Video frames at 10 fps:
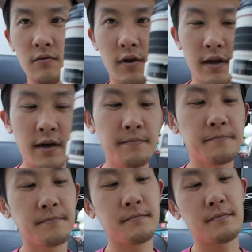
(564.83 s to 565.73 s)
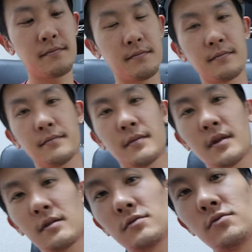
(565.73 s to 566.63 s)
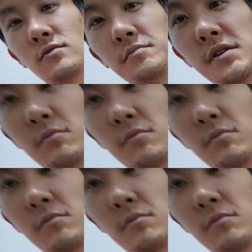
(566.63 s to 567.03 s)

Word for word: れね、ちょっと見て